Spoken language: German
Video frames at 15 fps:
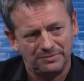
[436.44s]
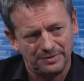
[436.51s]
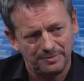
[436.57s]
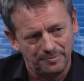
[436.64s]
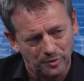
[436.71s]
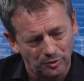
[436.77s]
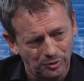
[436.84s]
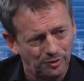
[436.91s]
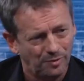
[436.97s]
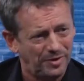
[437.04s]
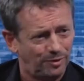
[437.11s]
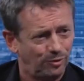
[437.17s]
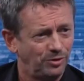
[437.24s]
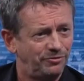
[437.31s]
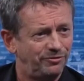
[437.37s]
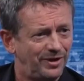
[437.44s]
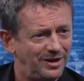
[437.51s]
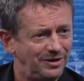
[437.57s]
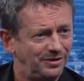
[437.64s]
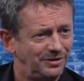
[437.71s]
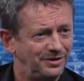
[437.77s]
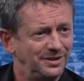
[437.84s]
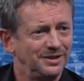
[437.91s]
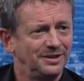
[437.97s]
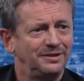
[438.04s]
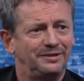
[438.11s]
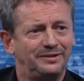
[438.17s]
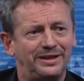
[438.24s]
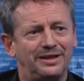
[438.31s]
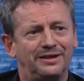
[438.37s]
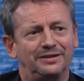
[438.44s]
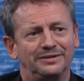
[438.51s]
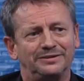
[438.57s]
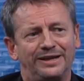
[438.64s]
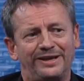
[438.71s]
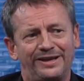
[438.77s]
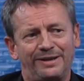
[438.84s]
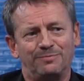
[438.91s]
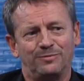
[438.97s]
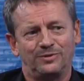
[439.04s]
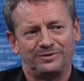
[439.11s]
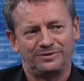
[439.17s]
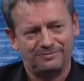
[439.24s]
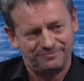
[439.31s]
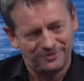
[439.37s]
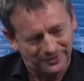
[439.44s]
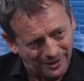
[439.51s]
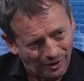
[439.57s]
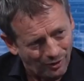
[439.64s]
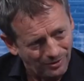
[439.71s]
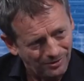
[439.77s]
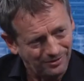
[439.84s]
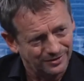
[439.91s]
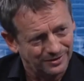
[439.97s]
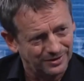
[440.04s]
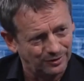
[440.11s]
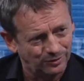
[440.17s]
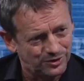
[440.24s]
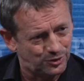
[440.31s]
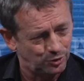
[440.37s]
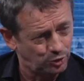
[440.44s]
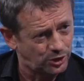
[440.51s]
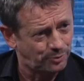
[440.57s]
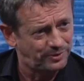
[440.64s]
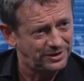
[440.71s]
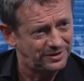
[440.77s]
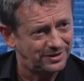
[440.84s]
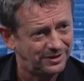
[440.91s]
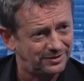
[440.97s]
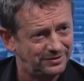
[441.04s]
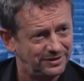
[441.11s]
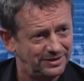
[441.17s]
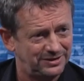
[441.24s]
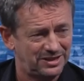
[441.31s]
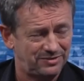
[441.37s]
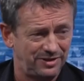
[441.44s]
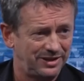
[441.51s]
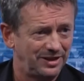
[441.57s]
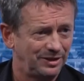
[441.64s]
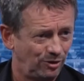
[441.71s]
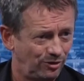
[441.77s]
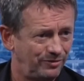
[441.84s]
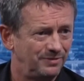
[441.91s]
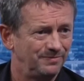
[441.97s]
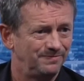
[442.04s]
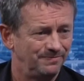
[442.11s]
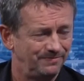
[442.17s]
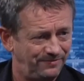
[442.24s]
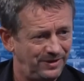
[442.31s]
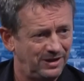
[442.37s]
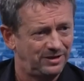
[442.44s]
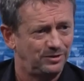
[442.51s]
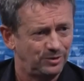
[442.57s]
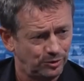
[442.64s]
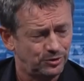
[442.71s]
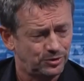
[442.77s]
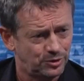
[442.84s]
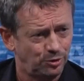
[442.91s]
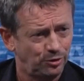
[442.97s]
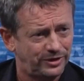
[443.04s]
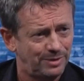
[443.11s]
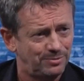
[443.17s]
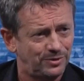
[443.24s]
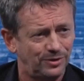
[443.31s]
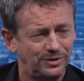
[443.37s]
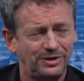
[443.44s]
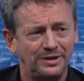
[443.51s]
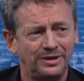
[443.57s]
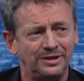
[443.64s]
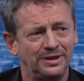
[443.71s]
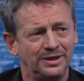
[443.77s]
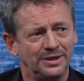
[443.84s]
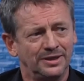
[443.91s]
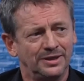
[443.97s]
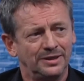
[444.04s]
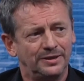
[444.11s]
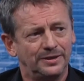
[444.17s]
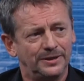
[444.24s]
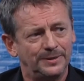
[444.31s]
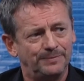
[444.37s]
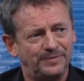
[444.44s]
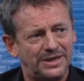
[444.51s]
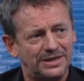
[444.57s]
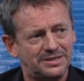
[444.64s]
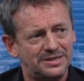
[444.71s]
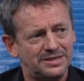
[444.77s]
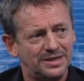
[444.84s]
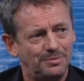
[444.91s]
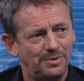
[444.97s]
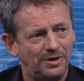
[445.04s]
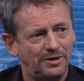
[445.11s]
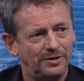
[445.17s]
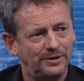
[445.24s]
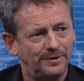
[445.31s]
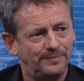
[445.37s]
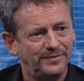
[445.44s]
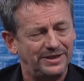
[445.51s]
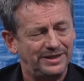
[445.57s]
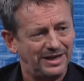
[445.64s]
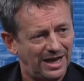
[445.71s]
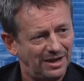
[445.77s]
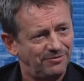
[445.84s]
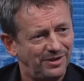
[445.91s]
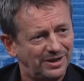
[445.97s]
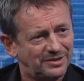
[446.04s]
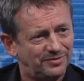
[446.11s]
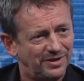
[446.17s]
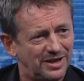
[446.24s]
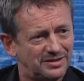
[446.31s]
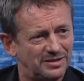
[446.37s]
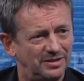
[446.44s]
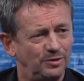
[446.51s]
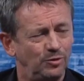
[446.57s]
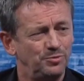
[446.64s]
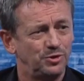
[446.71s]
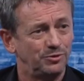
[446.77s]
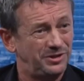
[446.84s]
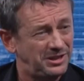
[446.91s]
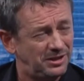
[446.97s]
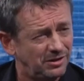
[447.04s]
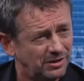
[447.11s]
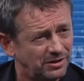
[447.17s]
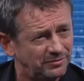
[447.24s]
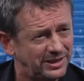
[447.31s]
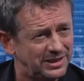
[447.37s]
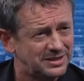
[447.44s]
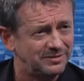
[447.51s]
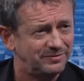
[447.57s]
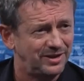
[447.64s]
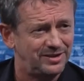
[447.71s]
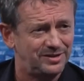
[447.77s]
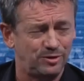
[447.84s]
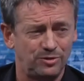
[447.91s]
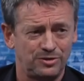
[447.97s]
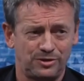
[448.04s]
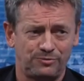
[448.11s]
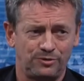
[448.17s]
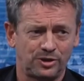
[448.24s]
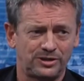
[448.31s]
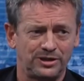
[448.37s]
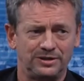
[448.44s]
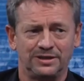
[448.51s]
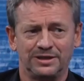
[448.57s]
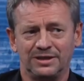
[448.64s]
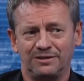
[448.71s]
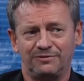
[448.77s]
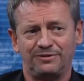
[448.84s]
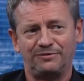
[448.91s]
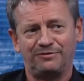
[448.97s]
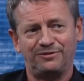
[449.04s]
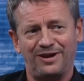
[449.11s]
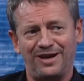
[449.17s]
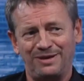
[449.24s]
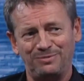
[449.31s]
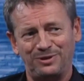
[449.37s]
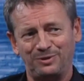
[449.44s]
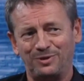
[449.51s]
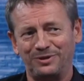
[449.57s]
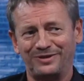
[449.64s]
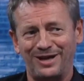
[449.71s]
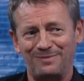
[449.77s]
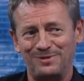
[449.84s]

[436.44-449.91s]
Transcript: im Grunde genommen der Grundpfeiler, der, der eben Vertrauen äh, uns zugespielt hat, äh, dass wir dann auch wieder und zurückgeben konnten. Ähm, das ist aber ähm, in der Anfangsphase umso wichtiger gewesen, weil Sie können sich vorstellen, wenn ein Verein mit über drei